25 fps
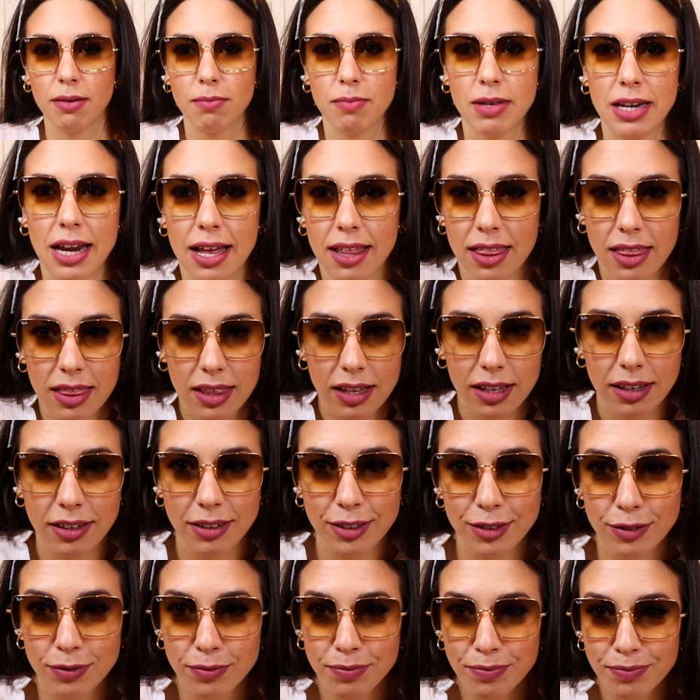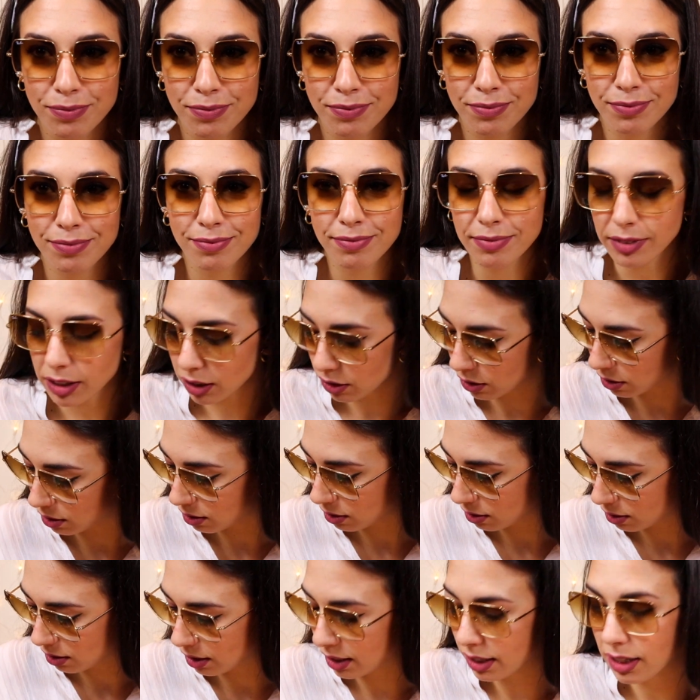Mirad.
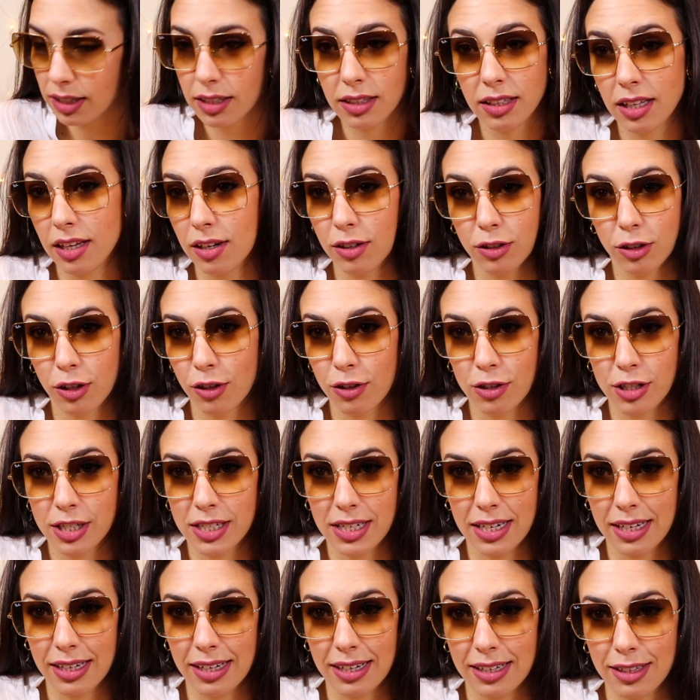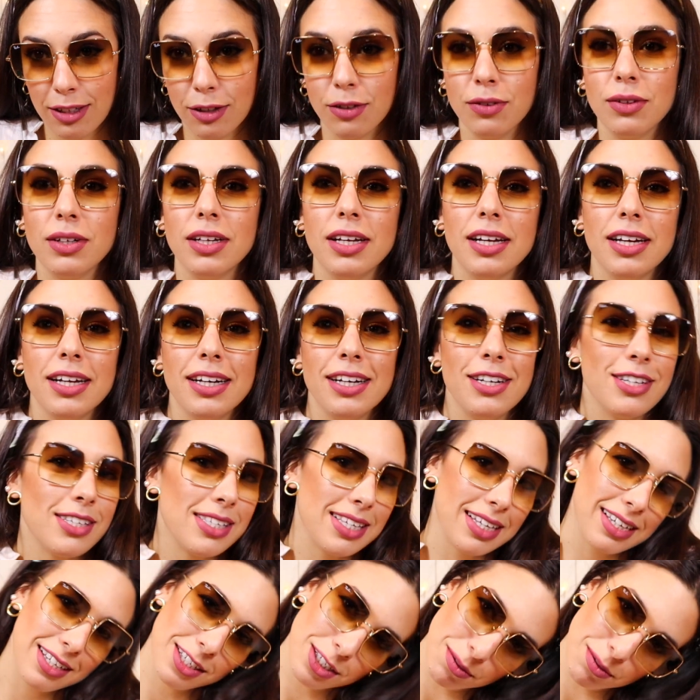Ay, tiro todo chiringuito. No sé